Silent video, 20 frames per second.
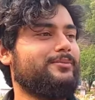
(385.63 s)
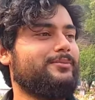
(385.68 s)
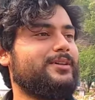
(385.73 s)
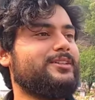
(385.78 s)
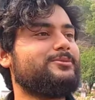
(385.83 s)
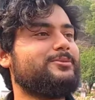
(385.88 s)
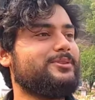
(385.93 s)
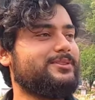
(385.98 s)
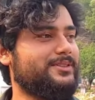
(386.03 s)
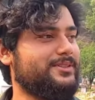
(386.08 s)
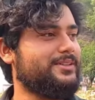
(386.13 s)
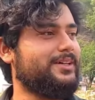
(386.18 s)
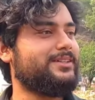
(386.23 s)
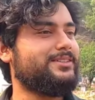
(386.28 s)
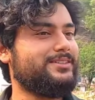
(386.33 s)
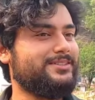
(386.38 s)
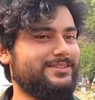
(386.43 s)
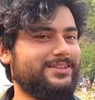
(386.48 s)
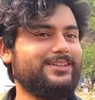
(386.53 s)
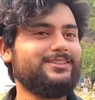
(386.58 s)
बचपन से ही हर
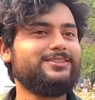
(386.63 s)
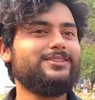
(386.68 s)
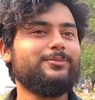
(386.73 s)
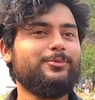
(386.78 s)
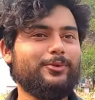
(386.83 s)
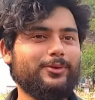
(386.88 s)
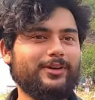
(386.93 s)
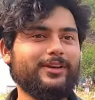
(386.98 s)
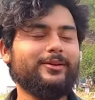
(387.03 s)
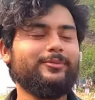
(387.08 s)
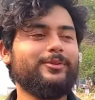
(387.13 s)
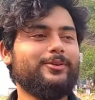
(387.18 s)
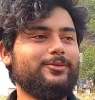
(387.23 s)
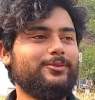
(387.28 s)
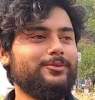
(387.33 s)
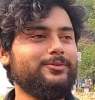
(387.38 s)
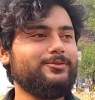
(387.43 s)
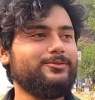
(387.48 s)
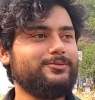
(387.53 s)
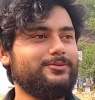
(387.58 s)
चीज़ के लिए सपोर्ट किया मेरे
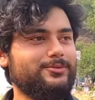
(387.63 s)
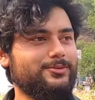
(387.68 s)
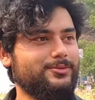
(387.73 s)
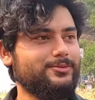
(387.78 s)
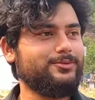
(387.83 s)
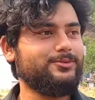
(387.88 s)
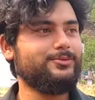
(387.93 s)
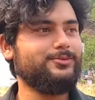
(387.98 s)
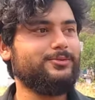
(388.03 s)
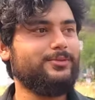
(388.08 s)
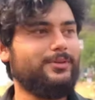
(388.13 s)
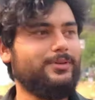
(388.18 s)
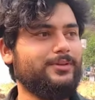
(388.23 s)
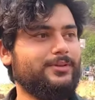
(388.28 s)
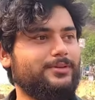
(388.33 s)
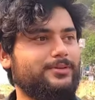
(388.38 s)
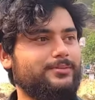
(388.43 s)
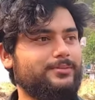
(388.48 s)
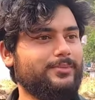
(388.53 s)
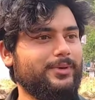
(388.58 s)
को हम्म।
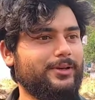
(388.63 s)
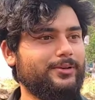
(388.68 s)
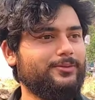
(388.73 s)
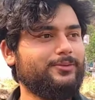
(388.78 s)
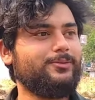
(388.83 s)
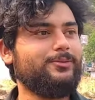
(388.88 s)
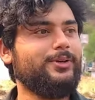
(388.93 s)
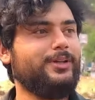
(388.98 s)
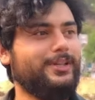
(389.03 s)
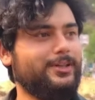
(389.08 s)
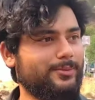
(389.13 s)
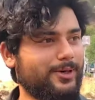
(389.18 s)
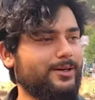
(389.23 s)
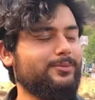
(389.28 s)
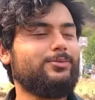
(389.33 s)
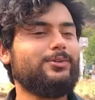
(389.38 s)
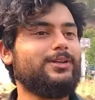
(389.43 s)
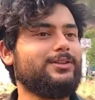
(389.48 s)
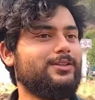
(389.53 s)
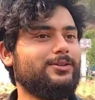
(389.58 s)
तो मैंने उनको एक ही
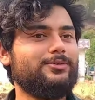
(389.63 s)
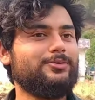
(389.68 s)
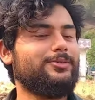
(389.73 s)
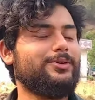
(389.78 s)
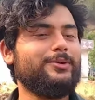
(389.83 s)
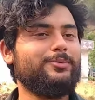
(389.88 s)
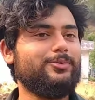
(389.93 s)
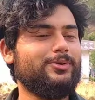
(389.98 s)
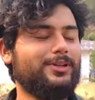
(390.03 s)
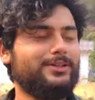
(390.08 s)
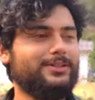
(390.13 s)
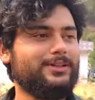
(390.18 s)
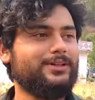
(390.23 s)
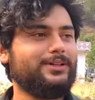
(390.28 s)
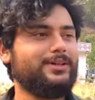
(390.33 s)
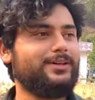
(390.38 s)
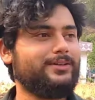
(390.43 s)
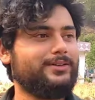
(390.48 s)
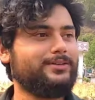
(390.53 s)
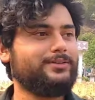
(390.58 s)
बार बोला था उन्होंने बोला था
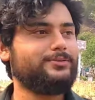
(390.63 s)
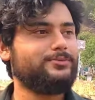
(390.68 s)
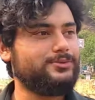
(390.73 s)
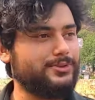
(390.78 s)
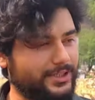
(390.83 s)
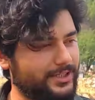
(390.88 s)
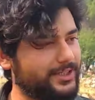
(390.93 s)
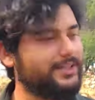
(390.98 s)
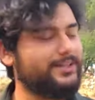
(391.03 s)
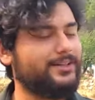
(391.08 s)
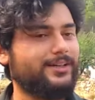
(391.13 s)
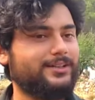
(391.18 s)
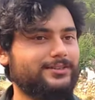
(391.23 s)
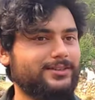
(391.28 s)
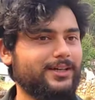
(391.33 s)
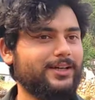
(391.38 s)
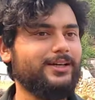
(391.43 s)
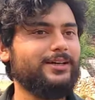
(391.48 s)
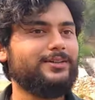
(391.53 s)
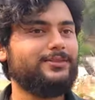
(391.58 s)
अगर तुझे ठीक
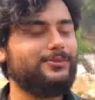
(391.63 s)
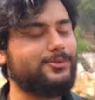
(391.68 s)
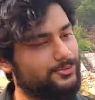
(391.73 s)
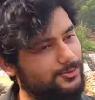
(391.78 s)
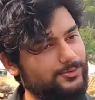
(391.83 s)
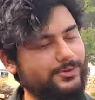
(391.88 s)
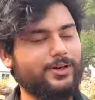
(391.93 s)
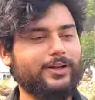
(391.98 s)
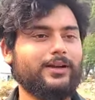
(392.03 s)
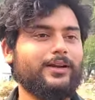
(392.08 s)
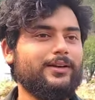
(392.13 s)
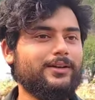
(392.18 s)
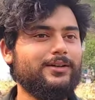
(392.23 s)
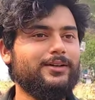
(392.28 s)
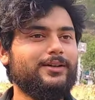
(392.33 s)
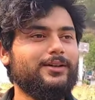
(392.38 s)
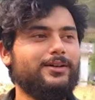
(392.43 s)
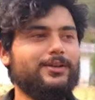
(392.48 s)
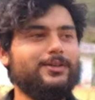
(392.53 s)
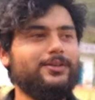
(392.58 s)
लगता है तो तू कर
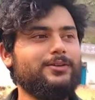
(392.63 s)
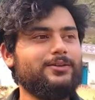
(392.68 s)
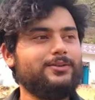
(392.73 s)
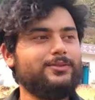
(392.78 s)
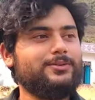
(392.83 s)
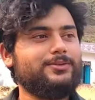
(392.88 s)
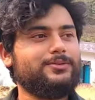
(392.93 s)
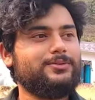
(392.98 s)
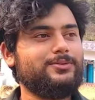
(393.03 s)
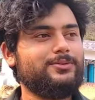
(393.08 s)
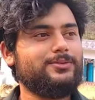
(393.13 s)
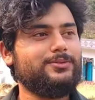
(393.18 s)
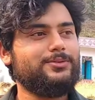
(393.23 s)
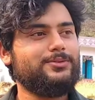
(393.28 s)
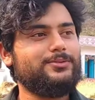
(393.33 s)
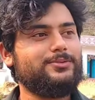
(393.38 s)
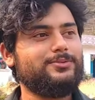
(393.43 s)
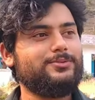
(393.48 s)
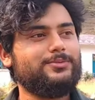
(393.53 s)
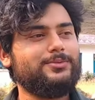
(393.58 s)
हम्म। तो
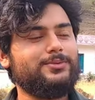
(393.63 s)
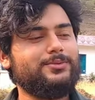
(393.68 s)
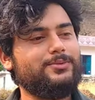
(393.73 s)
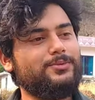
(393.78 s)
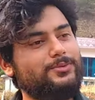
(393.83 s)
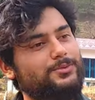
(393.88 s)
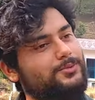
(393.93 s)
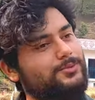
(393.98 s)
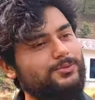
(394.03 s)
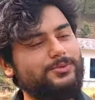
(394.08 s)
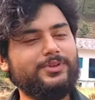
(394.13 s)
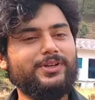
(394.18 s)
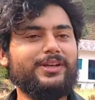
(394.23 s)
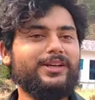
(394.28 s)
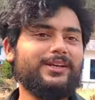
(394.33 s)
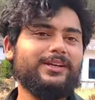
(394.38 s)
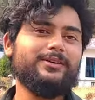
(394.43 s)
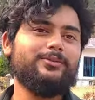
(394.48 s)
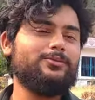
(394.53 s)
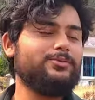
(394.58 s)

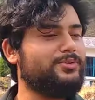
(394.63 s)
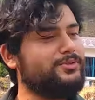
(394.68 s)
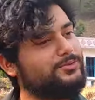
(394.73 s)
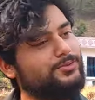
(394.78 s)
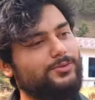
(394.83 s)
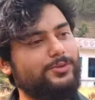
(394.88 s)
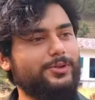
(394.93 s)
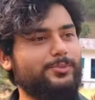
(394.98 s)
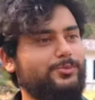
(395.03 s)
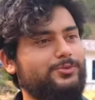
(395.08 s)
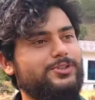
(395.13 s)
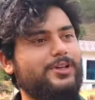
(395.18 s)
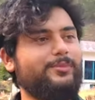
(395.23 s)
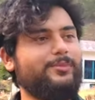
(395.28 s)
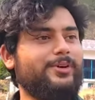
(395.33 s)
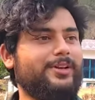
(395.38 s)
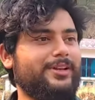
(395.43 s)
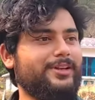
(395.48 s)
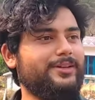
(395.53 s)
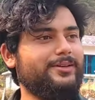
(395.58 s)
उनके लिए उनको ही पूछा
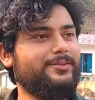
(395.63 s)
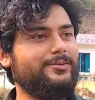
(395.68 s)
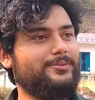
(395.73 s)
मैंने